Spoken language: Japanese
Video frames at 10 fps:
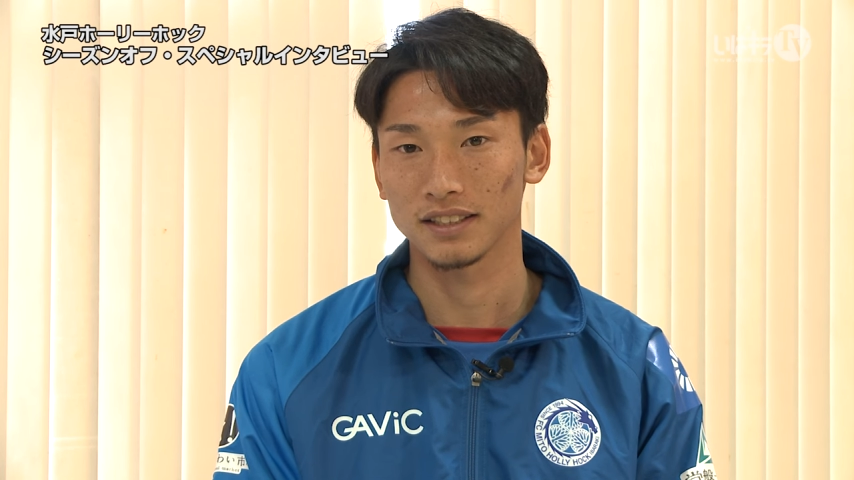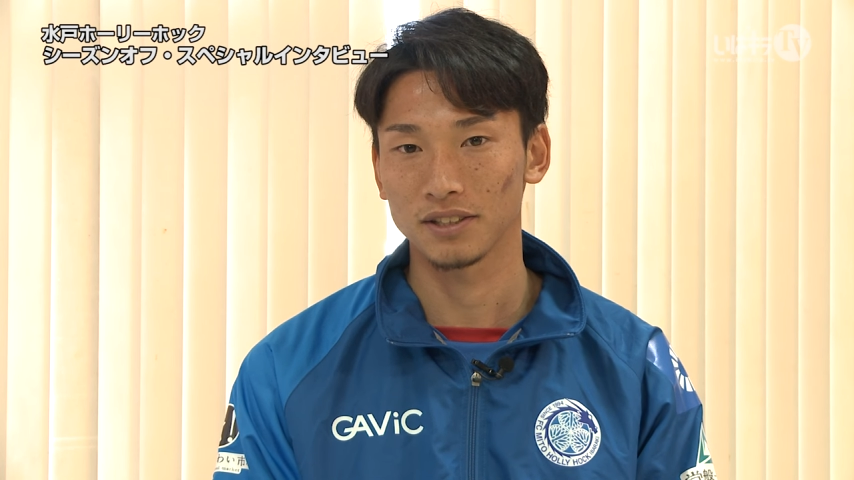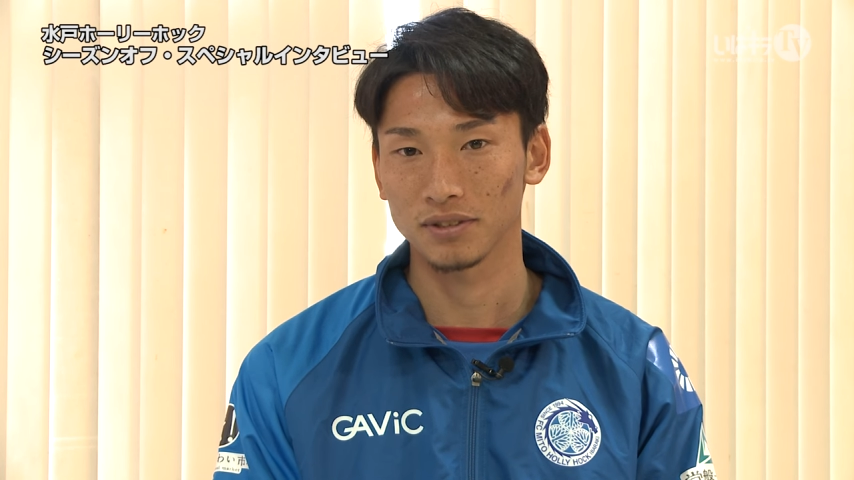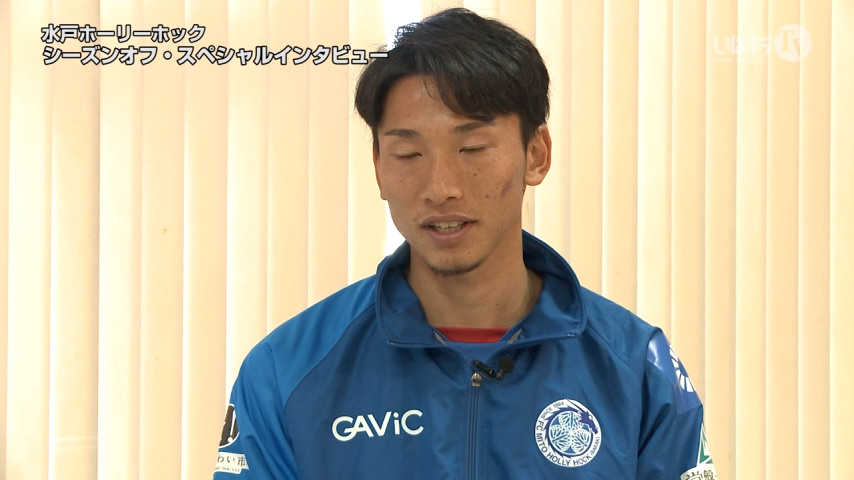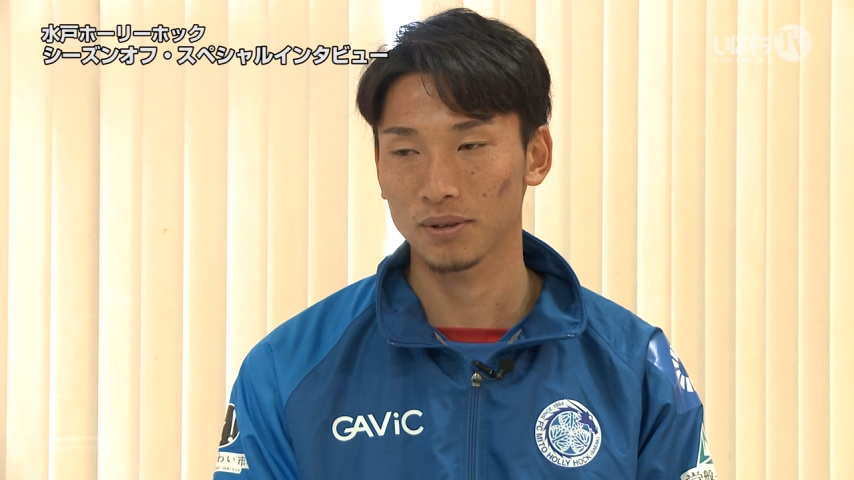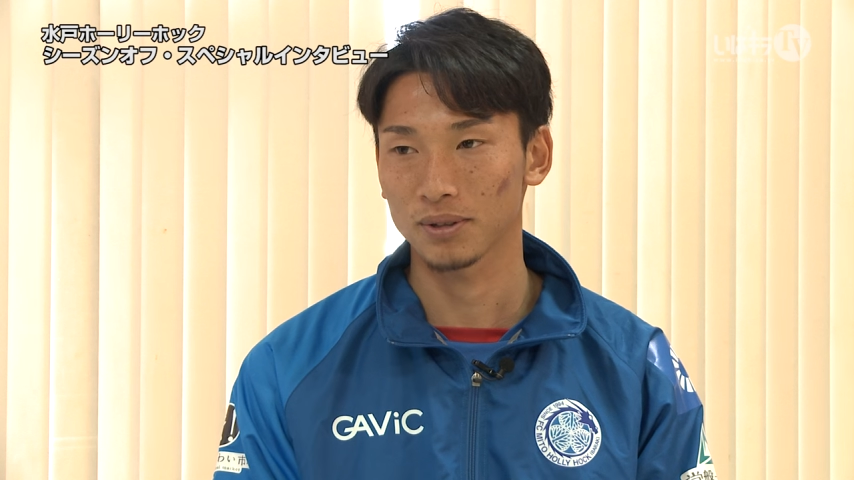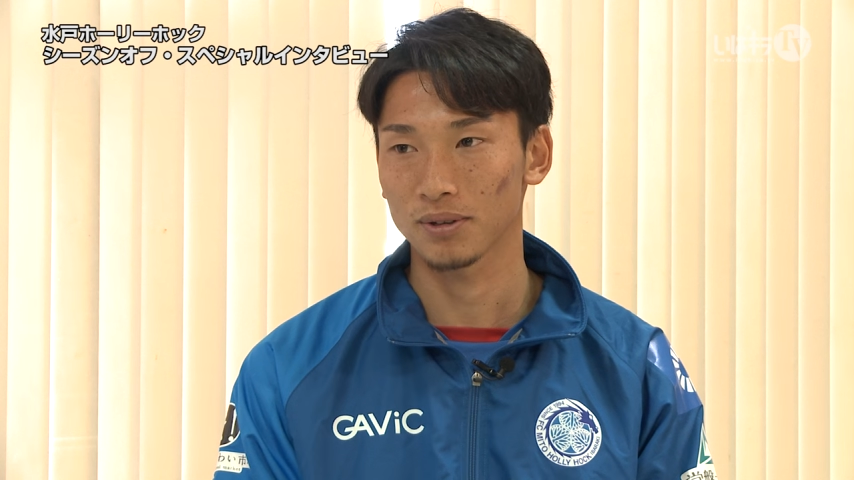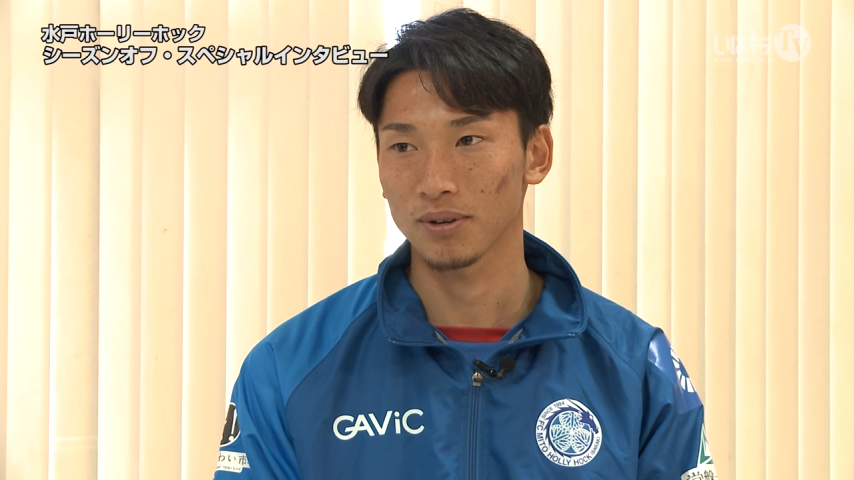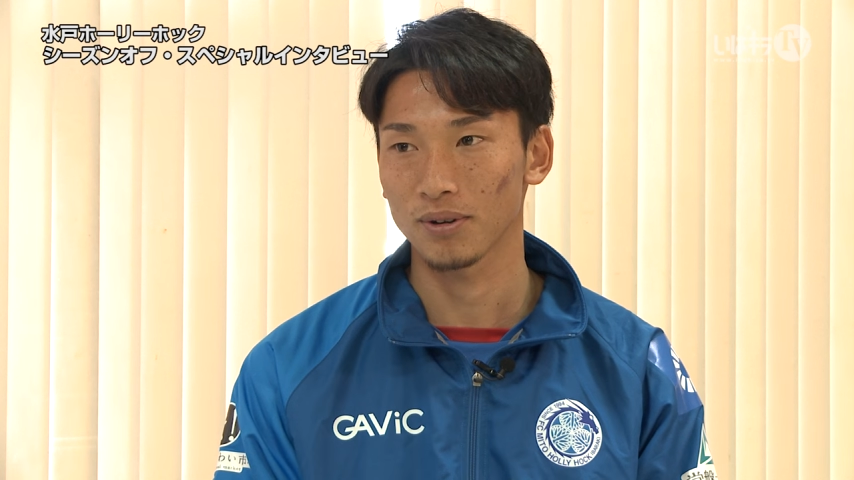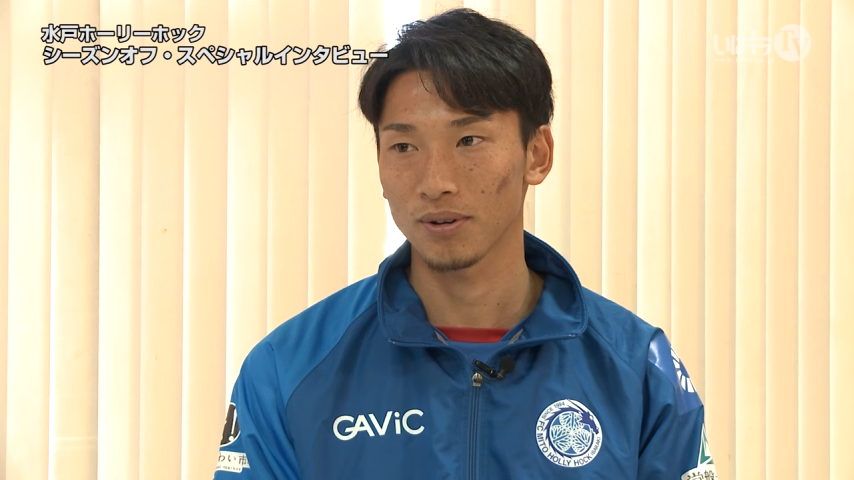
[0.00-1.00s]
いろんなこと
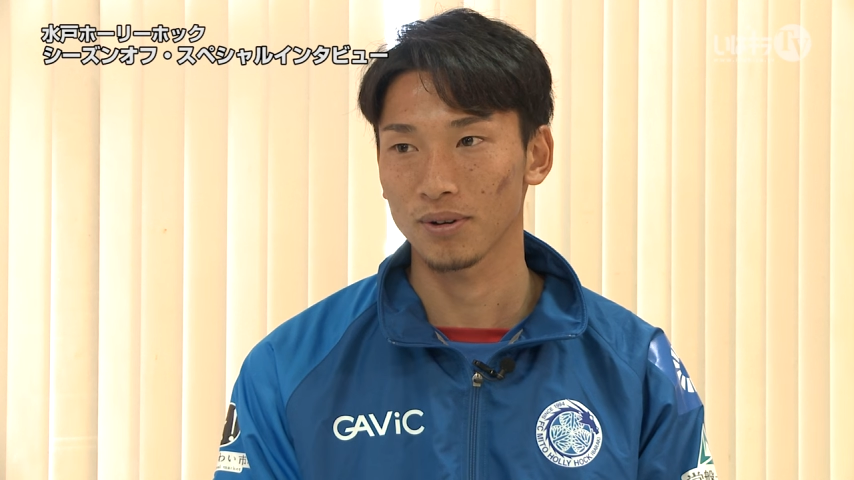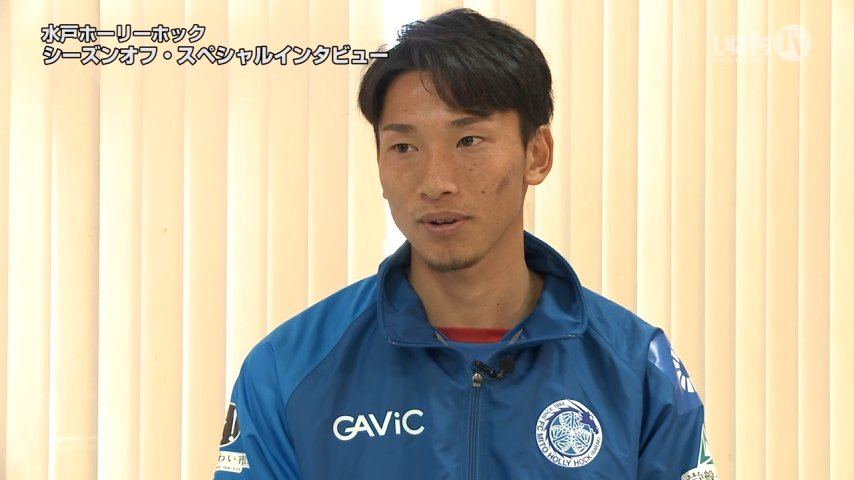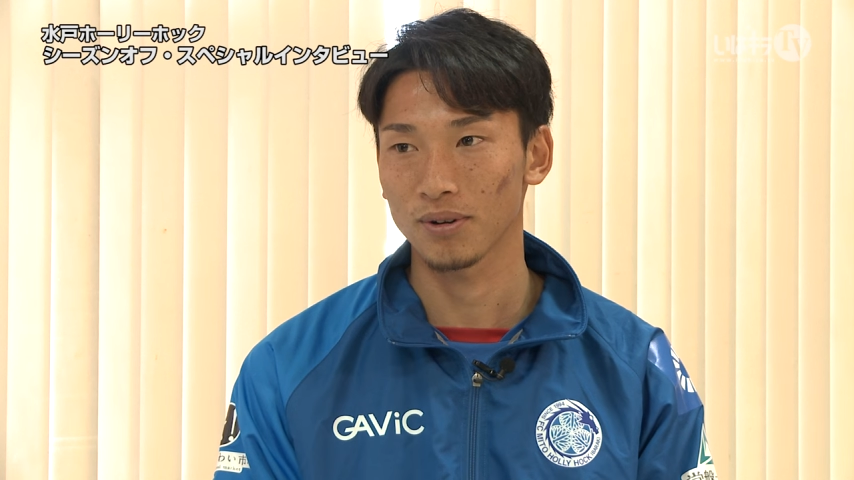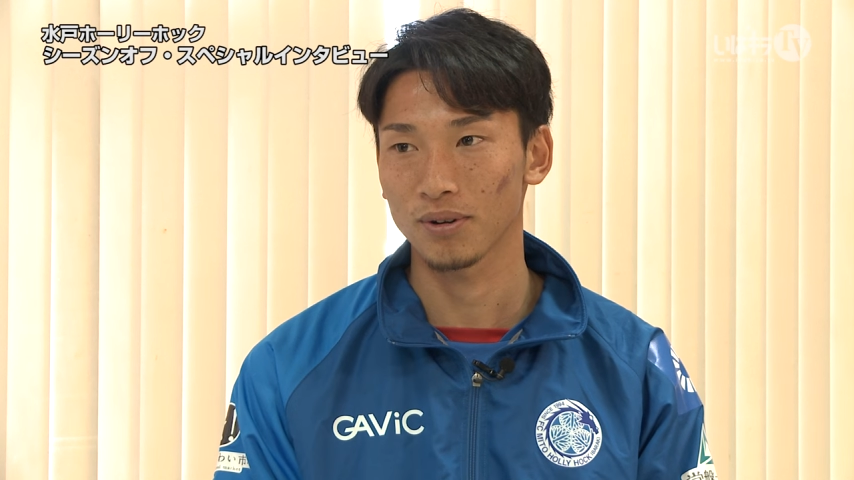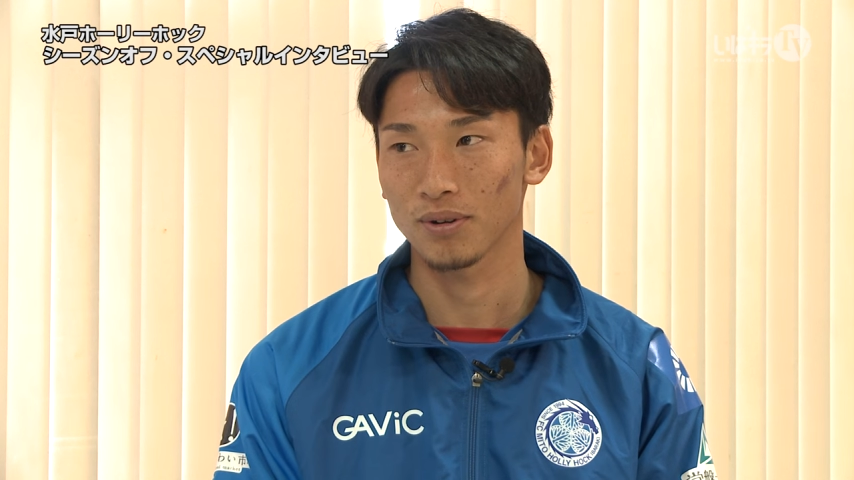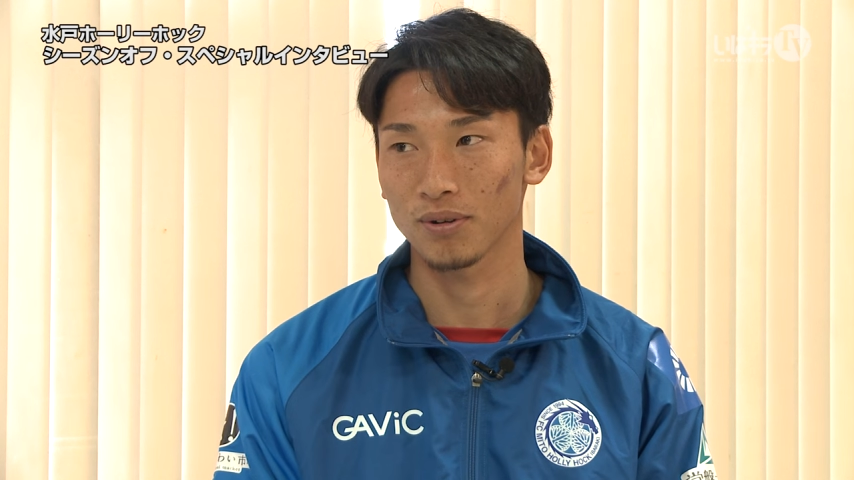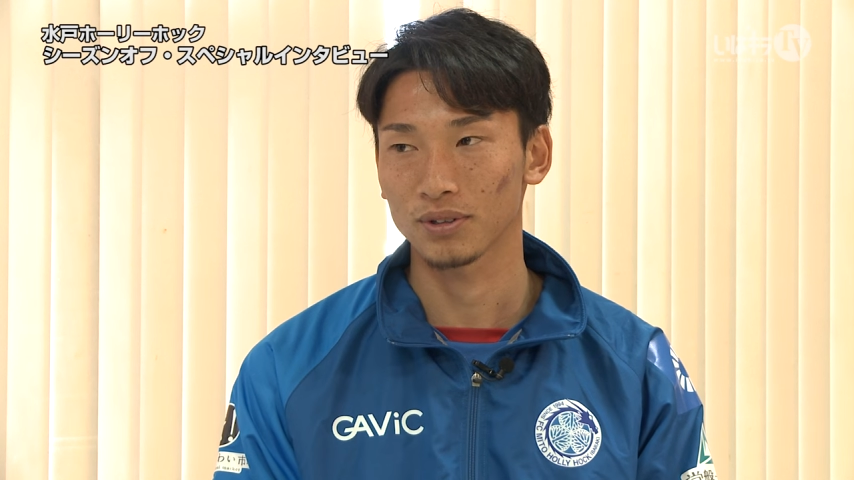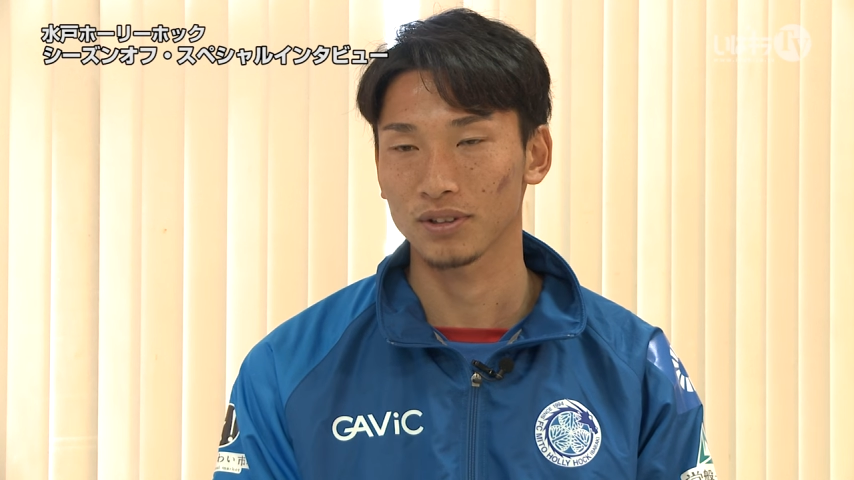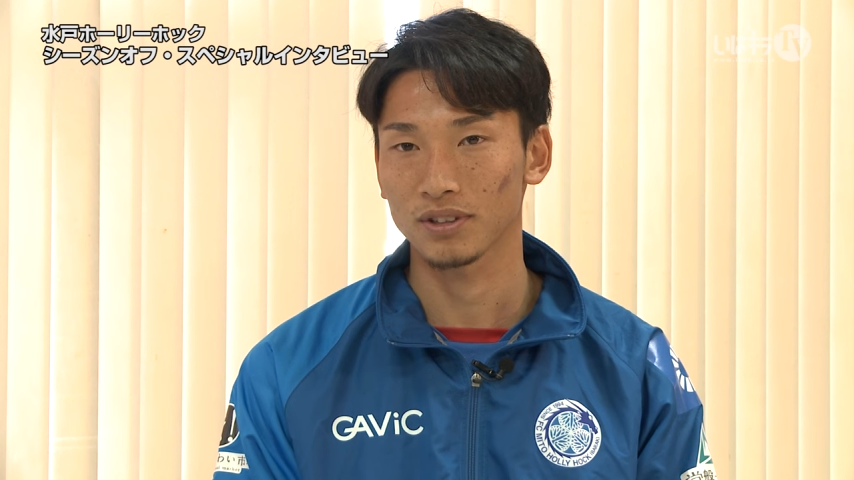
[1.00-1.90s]
を